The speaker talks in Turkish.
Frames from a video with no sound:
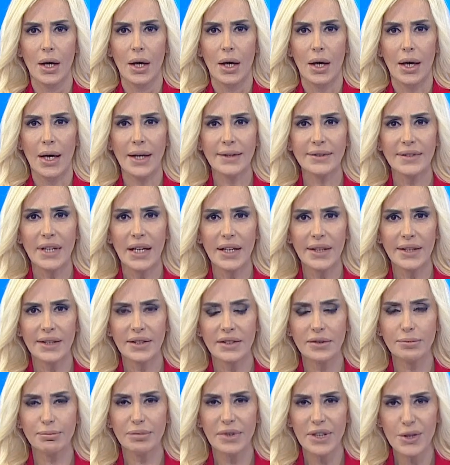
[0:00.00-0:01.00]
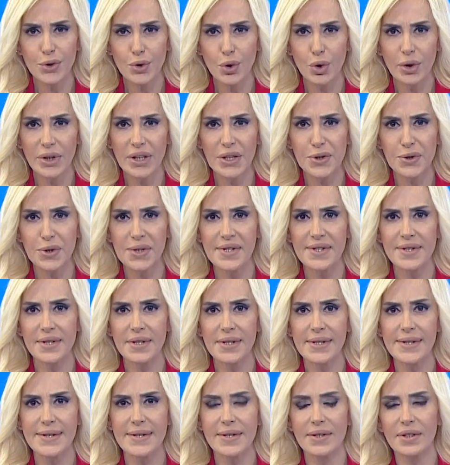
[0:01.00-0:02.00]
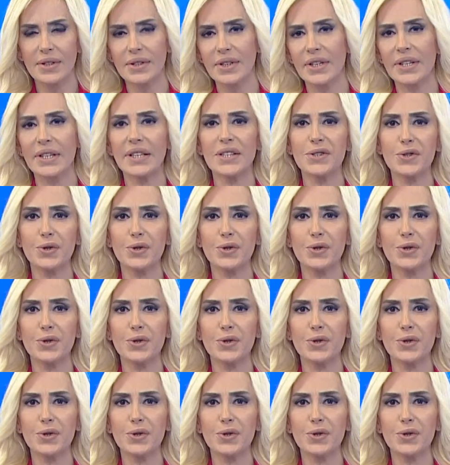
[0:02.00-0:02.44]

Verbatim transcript: Antalya'nın birçok ilçesinin sınırları